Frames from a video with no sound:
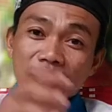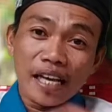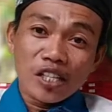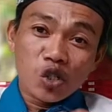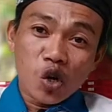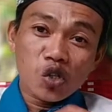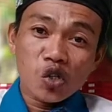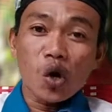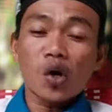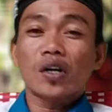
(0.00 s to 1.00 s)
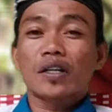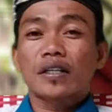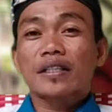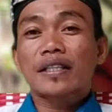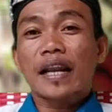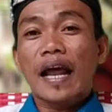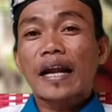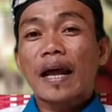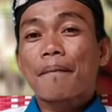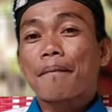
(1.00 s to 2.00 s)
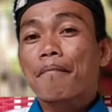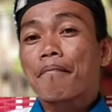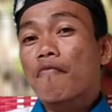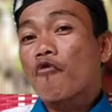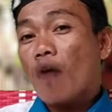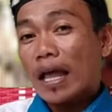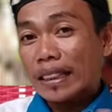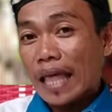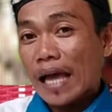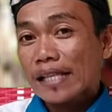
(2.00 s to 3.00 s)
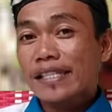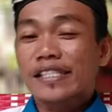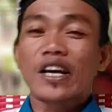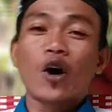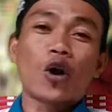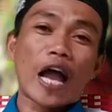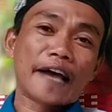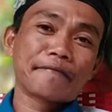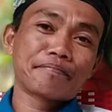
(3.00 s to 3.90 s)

yang cocok terhadap watak seseorang.